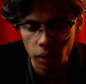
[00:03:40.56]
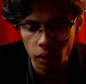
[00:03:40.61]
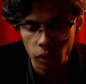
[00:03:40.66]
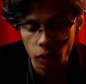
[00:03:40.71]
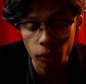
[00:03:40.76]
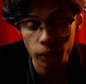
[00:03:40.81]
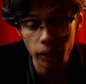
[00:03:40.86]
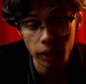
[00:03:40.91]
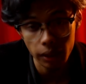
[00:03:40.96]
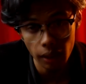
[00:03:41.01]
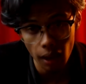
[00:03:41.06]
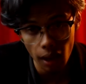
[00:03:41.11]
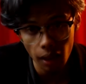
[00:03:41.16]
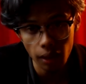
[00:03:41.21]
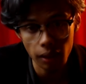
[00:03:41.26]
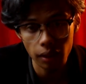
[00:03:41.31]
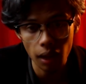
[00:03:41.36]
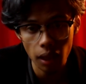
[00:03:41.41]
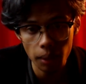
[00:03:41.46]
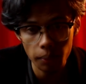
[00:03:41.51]
Widya
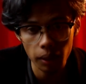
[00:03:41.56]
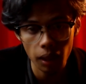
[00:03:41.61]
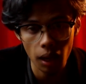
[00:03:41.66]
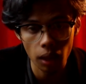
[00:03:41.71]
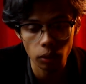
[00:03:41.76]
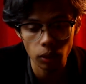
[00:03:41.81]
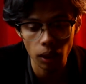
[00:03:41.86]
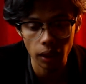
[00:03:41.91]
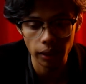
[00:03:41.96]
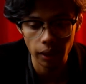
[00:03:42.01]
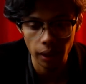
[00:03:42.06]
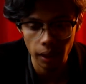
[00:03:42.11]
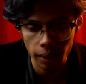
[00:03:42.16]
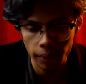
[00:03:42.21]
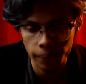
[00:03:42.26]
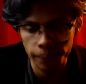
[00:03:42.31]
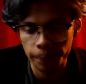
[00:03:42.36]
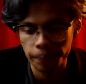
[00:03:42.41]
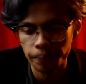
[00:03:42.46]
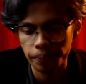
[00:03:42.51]
enggan melakukannya.
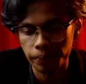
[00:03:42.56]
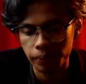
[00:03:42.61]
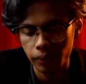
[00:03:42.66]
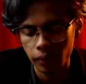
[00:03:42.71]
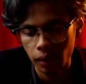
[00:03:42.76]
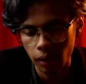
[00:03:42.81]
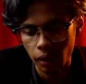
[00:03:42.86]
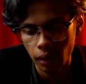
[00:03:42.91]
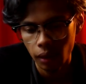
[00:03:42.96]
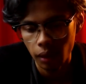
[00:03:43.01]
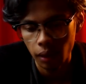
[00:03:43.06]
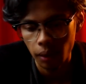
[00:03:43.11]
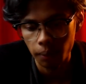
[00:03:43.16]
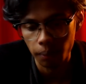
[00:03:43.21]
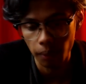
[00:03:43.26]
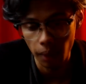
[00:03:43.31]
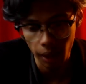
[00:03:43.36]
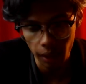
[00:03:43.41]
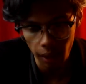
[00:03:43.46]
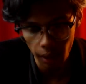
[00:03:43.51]

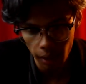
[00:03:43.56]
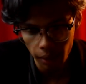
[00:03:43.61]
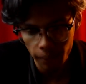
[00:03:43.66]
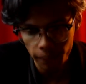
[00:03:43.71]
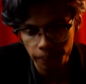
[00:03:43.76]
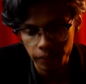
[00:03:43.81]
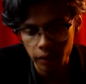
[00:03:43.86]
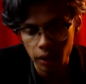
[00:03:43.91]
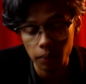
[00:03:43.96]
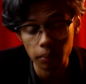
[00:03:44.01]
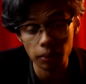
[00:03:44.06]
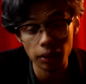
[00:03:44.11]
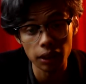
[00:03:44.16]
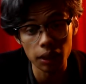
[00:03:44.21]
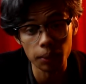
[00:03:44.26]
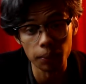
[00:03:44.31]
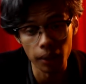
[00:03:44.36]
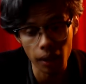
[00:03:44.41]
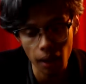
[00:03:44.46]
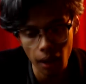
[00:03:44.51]
Maka,
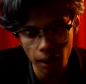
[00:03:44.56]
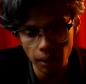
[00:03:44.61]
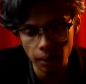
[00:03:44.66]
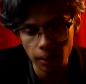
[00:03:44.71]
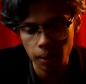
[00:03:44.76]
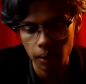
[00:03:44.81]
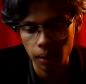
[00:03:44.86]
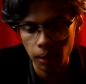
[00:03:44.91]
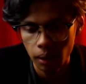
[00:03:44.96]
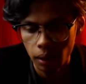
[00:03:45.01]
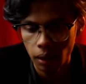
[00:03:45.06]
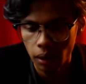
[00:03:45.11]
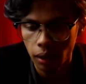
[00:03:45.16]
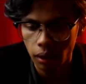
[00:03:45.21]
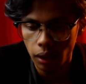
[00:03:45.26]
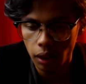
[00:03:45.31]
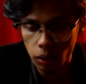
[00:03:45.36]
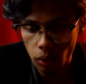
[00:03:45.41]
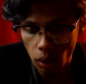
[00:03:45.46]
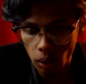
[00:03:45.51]
meski berat,
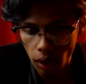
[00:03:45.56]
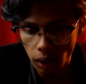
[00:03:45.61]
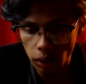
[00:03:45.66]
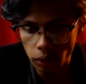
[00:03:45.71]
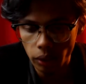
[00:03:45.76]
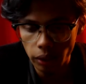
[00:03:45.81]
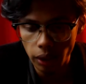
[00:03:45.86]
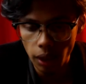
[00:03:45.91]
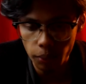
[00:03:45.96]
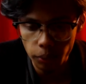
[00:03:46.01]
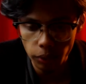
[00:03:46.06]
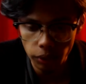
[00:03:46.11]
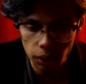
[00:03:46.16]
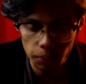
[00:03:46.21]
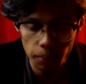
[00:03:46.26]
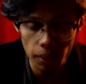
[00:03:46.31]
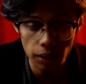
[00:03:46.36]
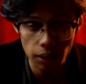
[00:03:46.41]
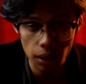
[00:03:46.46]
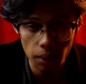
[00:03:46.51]
kedua orang tuanya pun
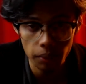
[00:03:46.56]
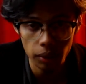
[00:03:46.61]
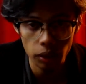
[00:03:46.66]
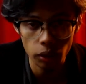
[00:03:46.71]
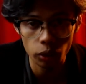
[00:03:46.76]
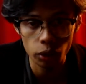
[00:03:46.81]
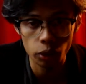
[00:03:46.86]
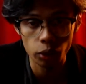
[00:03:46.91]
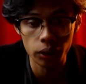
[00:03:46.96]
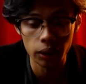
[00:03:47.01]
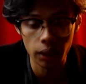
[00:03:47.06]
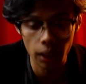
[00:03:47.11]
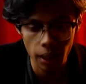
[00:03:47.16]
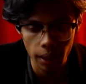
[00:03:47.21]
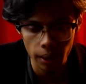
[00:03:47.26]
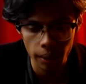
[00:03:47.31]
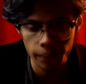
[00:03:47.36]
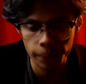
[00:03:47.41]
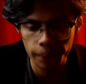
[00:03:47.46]
terpaksa menyetujuinya.